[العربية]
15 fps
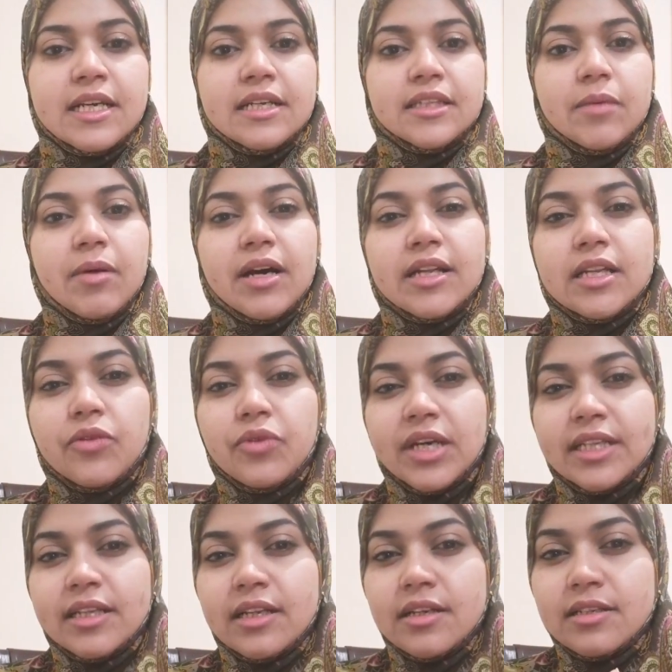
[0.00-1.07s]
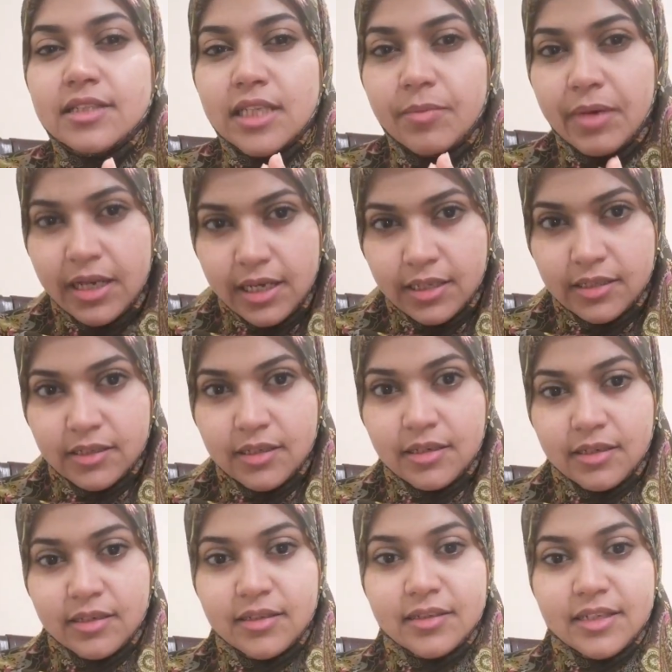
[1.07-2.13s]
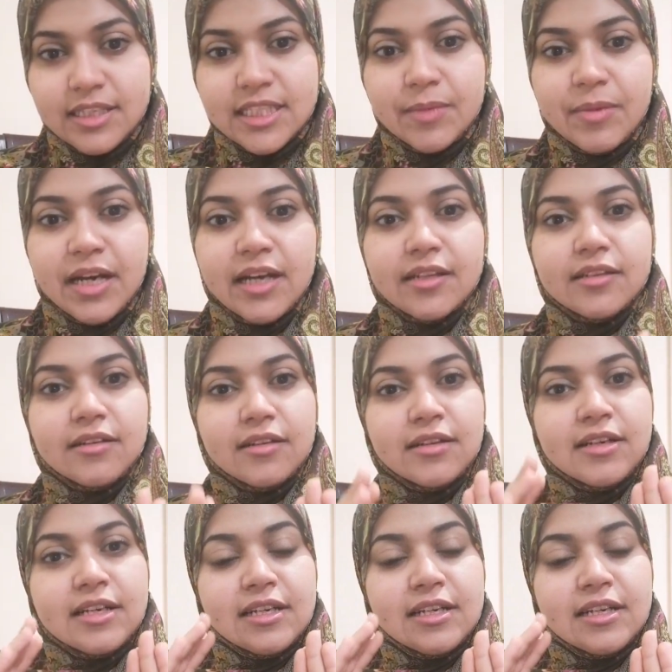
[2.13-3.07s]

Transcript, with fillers: طبعا لو احنا لا سمح الله لا سمح الله